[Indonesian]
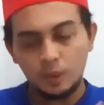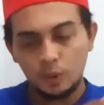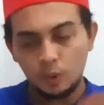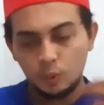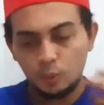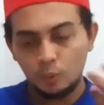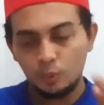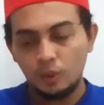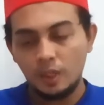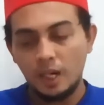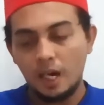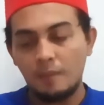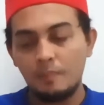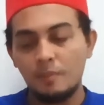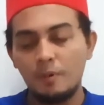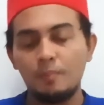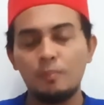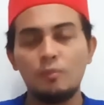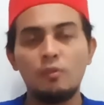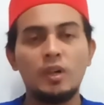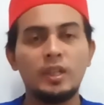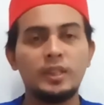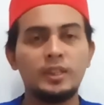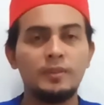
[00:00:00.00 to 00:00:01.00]
sudah
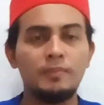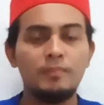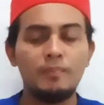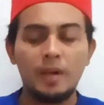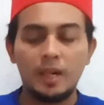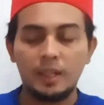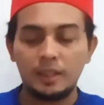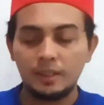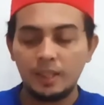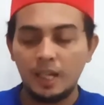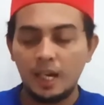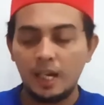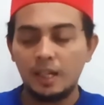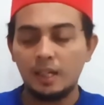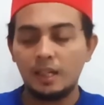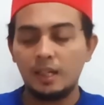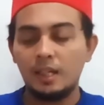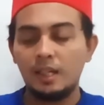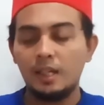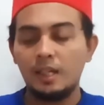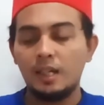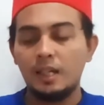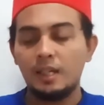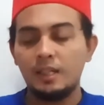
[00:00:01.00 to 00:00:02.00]
membuat jembatan
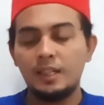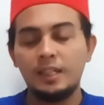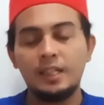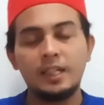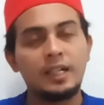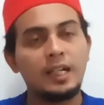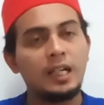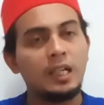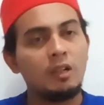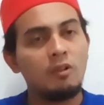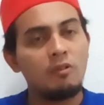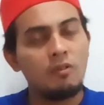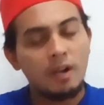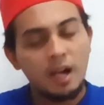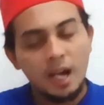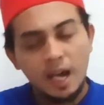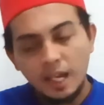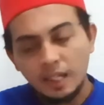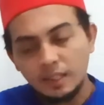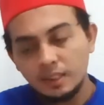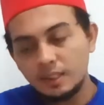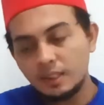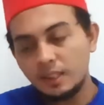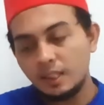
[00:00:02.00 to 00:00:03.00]
di dekat
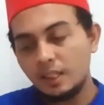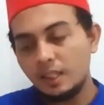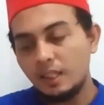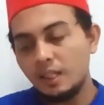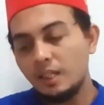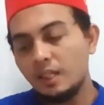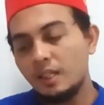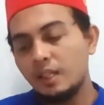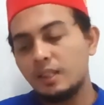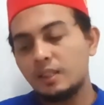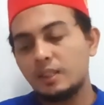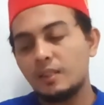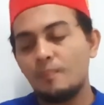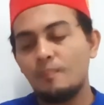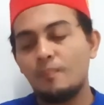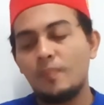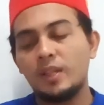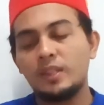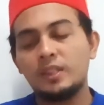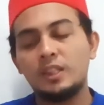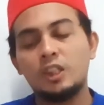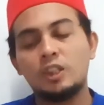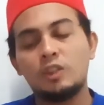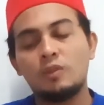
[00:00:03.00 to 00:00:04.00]
lokasi
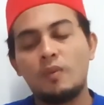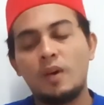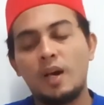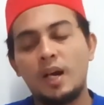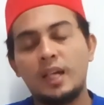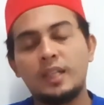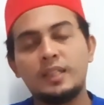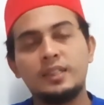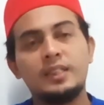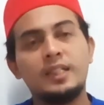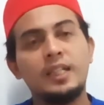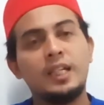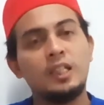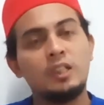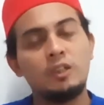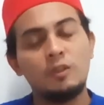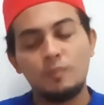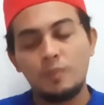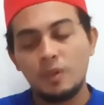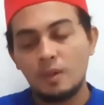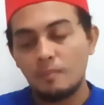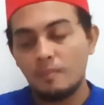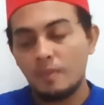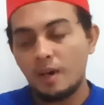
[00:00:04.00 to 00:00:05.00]
tempat siswa SD
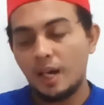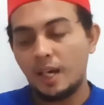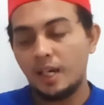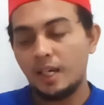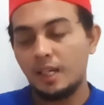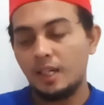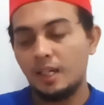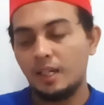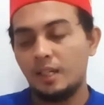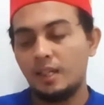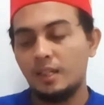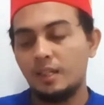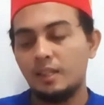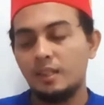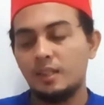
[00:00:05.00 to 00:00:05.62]
itu bermain.